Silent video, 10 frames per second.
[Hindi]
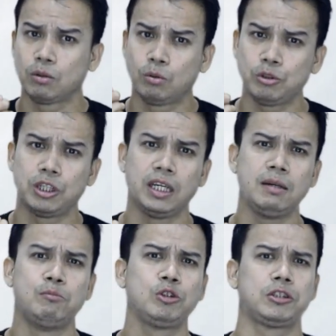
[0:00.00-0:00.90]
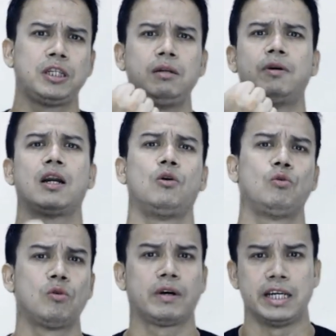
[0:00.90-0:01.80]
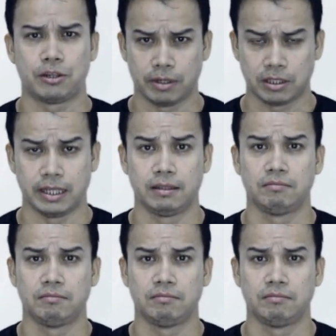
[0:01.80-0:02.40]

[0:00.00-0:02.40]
कुछ ही मुट्ठी भर लोगों का इंटरेस्ट है